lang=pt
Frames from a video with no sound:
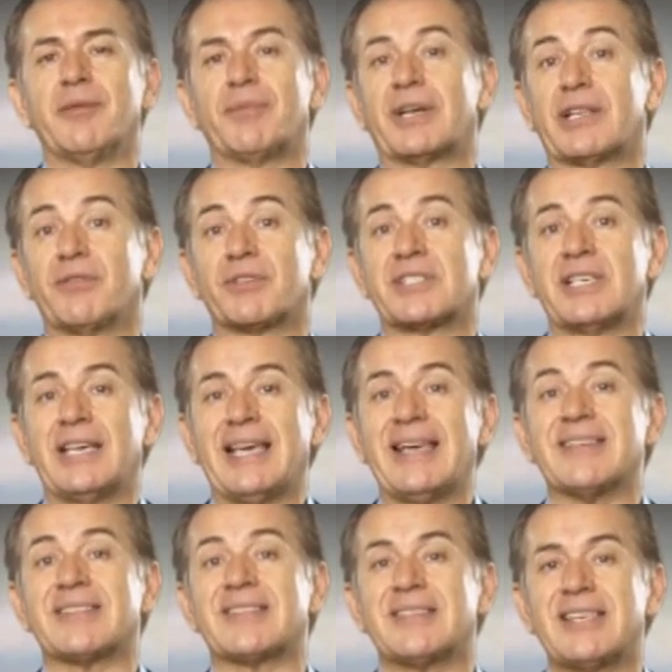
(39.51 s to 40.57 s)
para que você
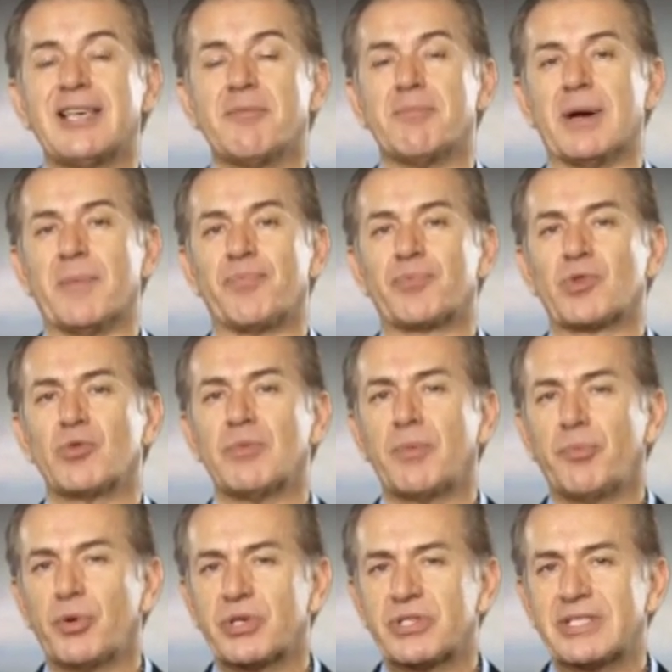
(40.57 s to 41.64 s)
receba uma
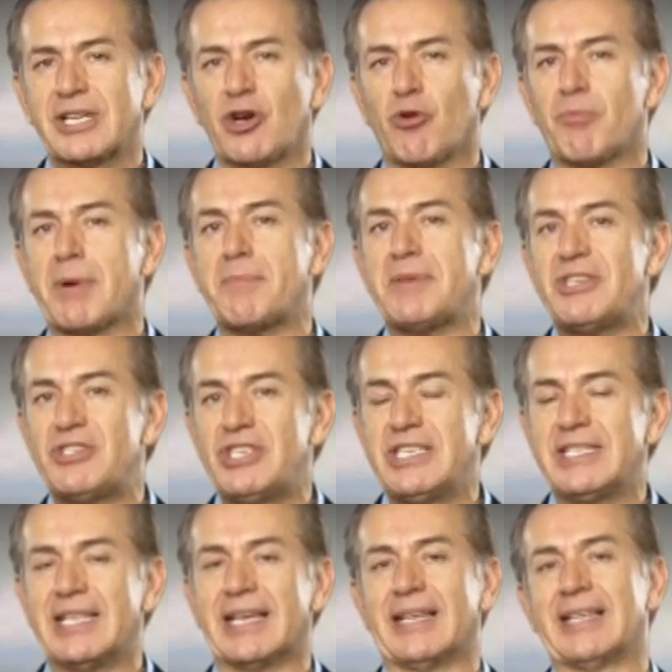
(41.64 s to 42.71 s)
porção, uma
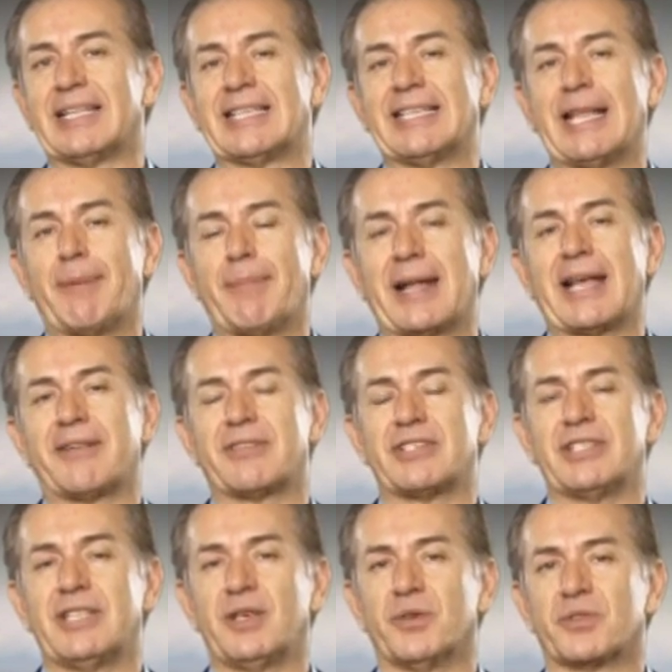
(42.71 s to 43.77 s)
medida da palavra
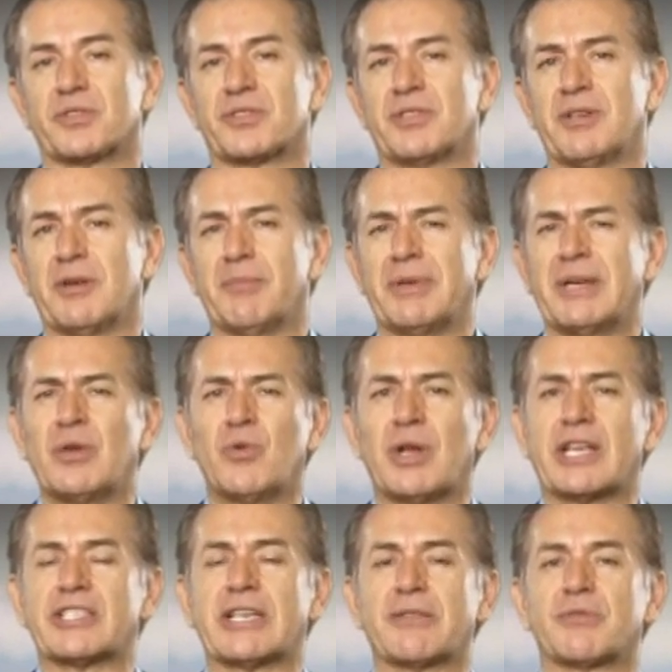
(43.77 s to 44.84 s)
de Deus, para
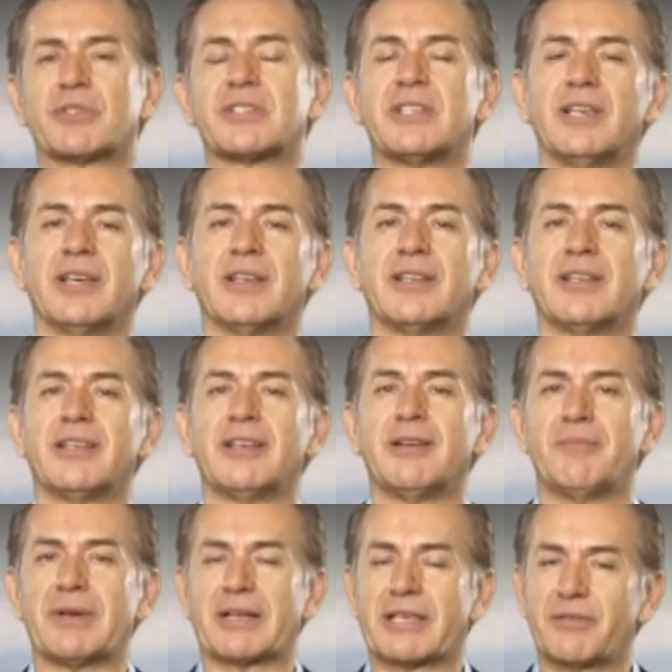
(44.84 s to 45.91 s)
encorajar você,
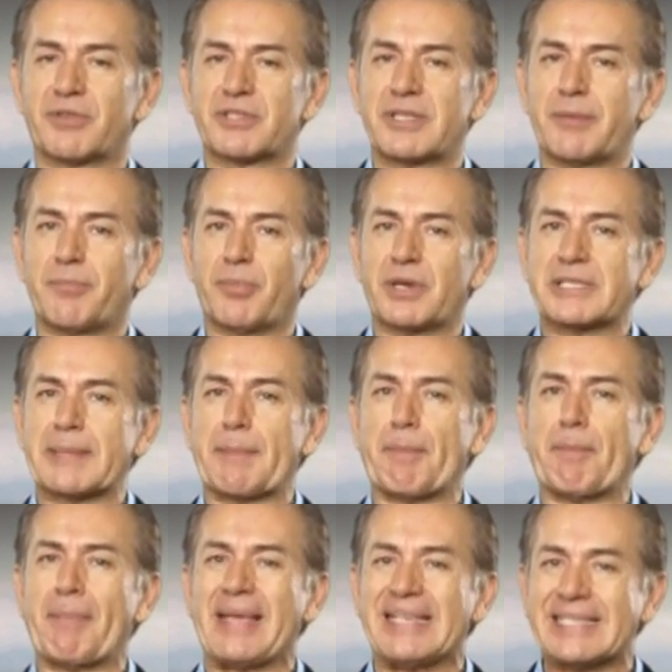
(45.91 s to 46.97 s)
para que você possa
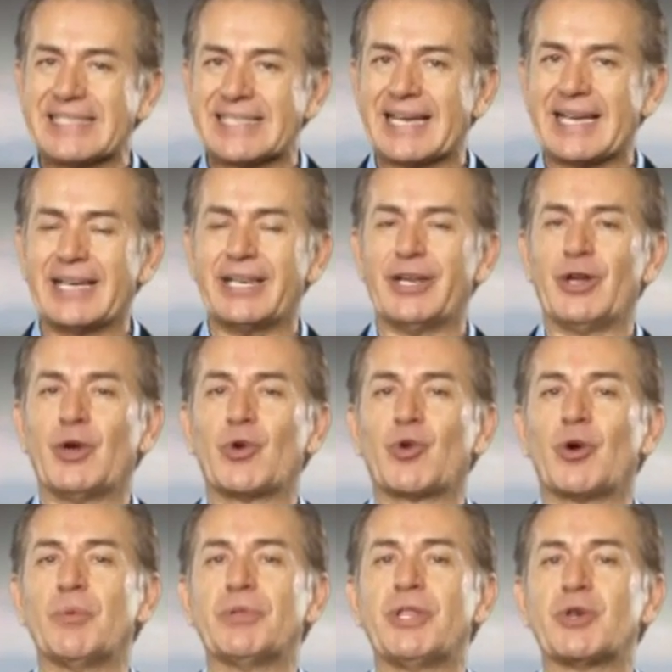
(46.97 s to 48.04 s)
pensar
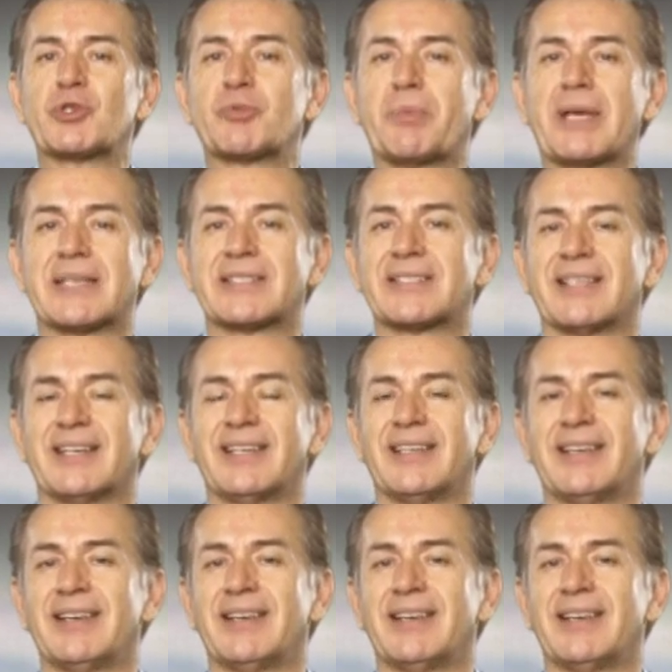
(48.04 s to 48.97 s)
como Deus pensa.